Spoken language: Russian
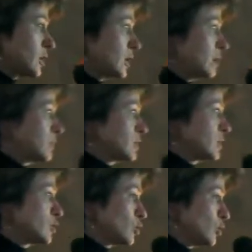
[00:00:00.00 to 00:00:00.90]
оно
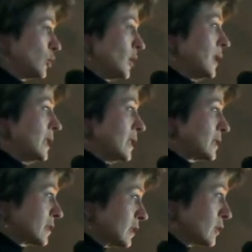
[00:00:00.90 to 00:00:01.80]
«Ноябрьский сон».
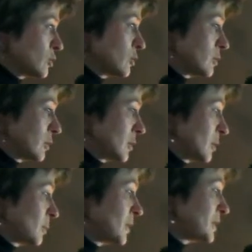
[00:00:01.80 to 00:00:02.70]
Сразу
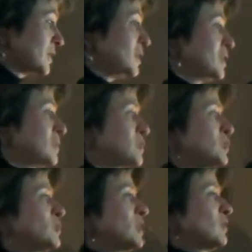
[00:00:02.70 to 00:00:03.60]
э, пояснение,
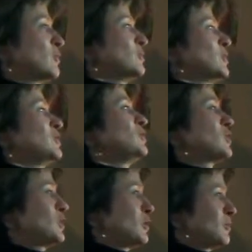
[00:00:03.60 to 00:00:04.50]
почему я его обычно
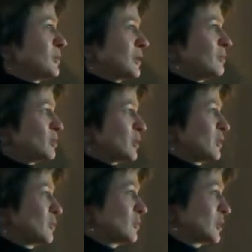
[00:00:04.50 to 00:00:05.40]
не читаю, потому
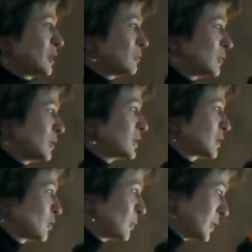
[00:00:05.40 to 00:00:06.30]
что оно требует
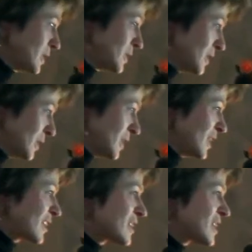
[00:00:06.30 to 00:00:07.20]
некоторого
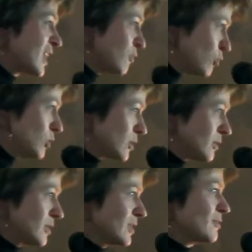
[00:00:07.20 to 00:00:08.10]
пояснения.
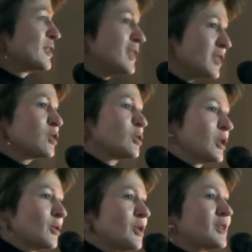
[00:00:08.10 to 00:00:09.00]
Разговор вы знаете,
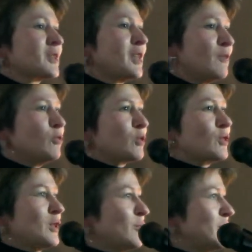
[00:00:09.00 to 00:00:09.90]
что такое
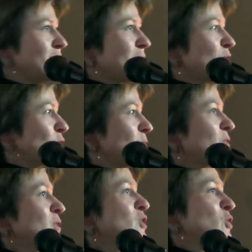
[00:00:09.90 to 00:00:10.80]
разговор? Вот не в плане того,
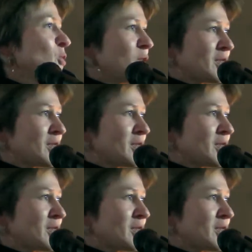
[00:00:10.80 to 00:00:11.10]
чтобы Вы знаете, что